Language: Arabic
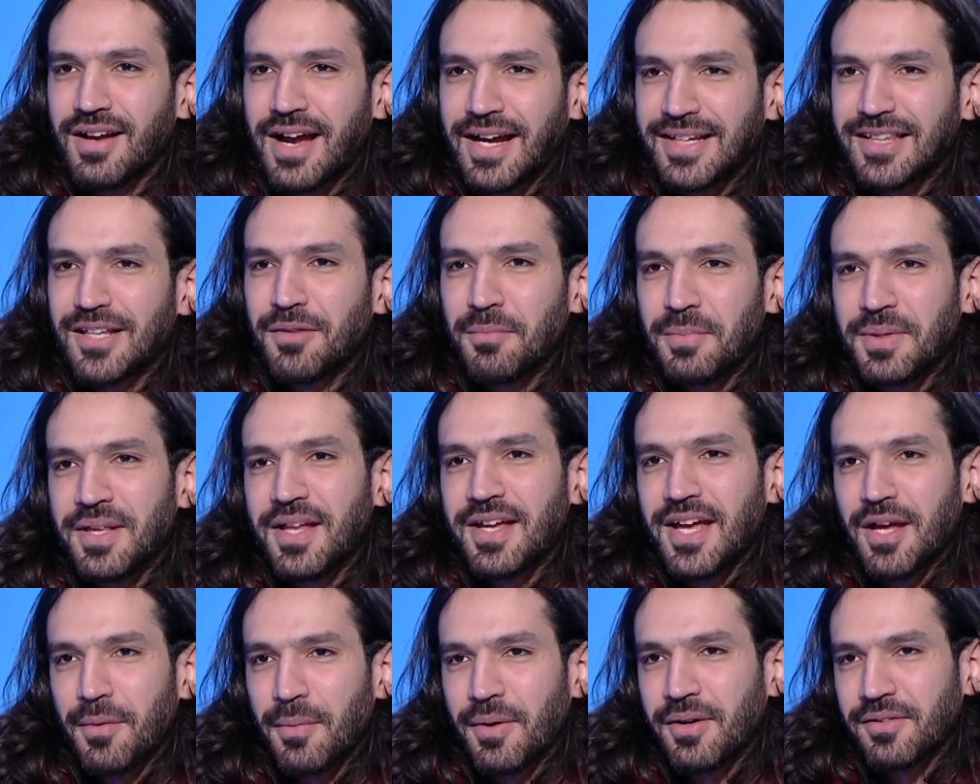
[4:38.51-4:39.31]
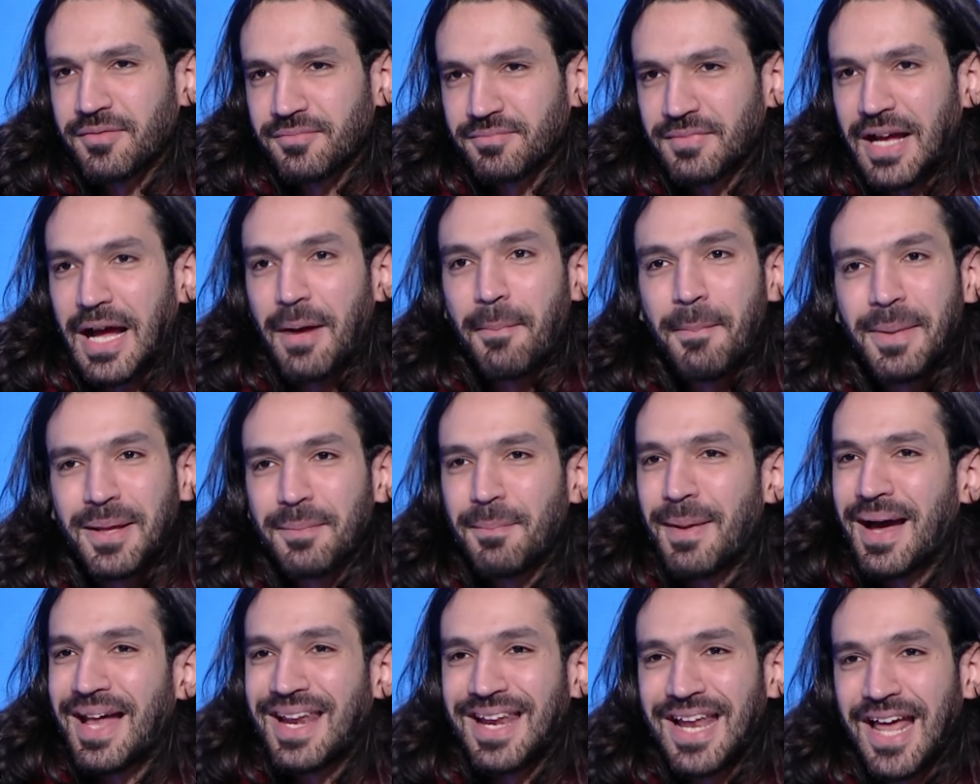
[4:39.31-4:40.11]
كانت البدايه
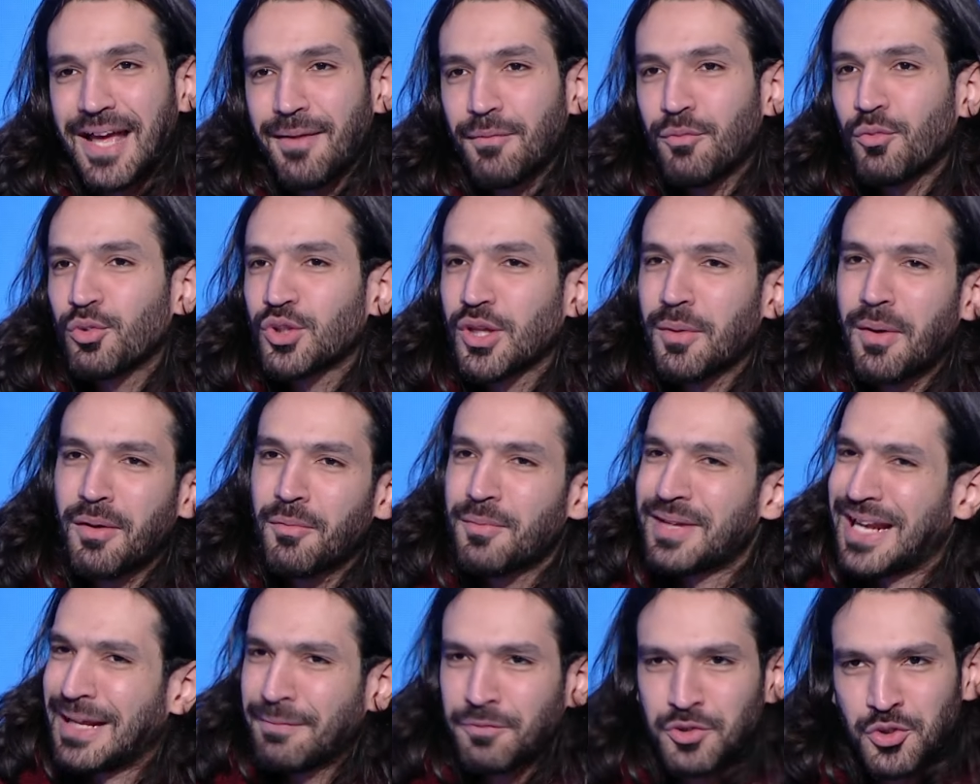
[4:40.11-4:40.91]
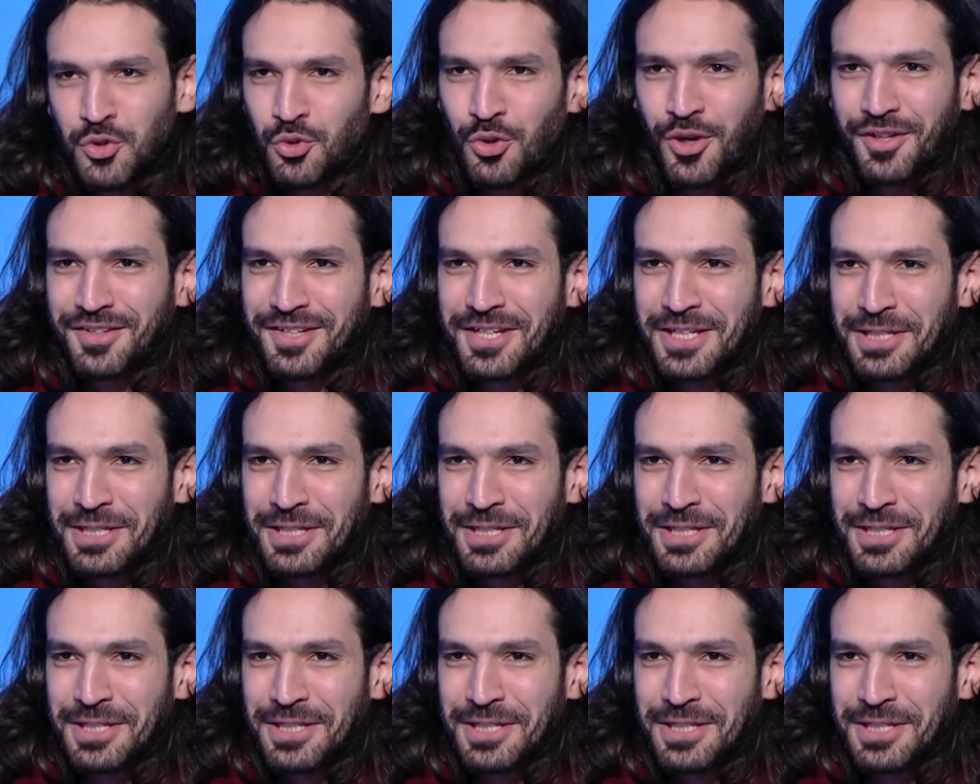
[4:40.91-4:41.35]
حبيت بقى اللعب وطبعا ما لعبتش كوره تاني